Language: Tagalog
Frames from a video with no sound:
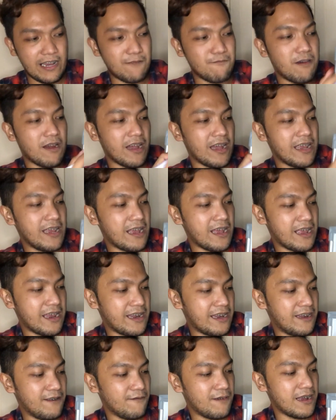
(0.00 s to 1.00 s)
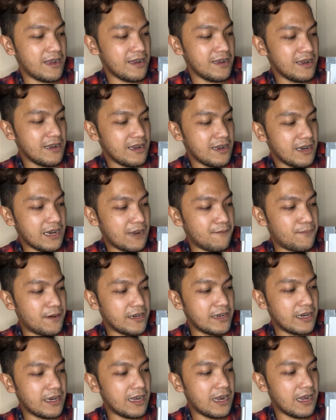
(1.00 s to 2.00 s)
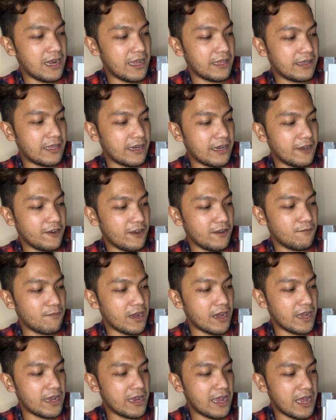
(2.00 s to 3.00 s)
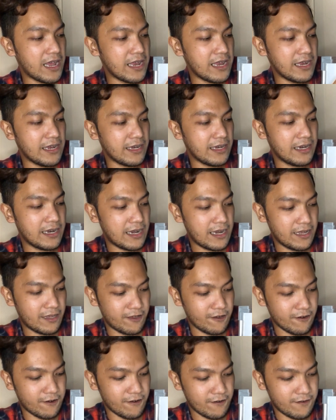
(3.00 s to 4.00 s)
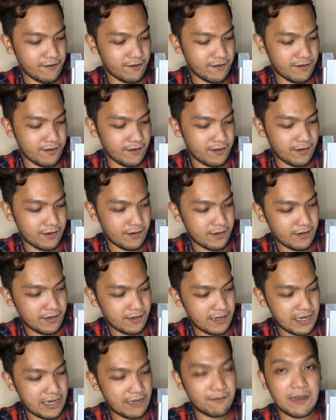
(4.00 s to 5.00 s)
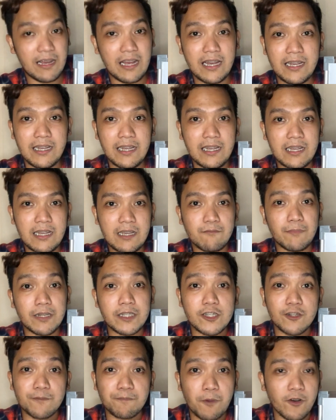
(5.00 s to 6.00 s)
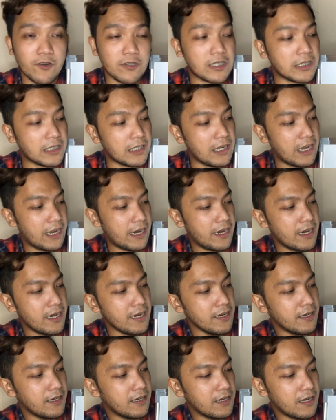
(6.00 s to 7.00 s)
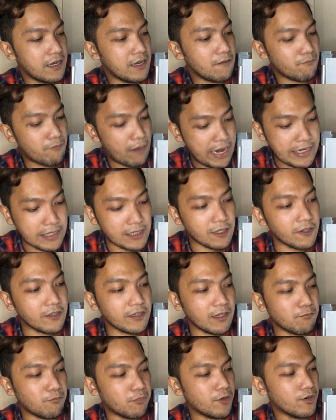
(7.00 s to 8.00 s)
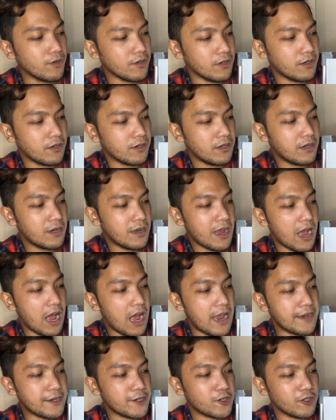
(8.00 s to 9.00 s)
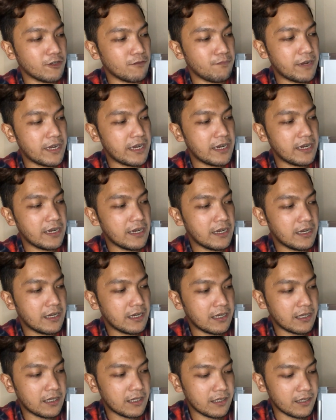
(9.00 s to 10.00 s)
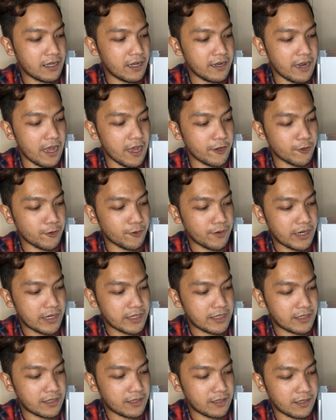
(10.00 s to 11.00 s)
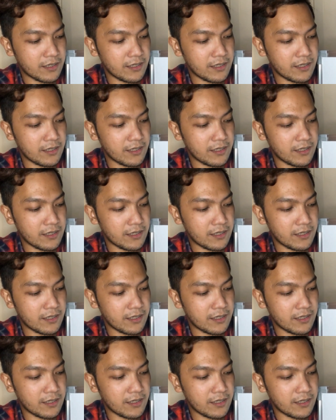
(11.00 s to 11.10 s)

ng iba kay I, di ba? kapag nagle-lettering yung iba kay I, ganito. Diba? But supposedly, based on the book, I should be the narrowest.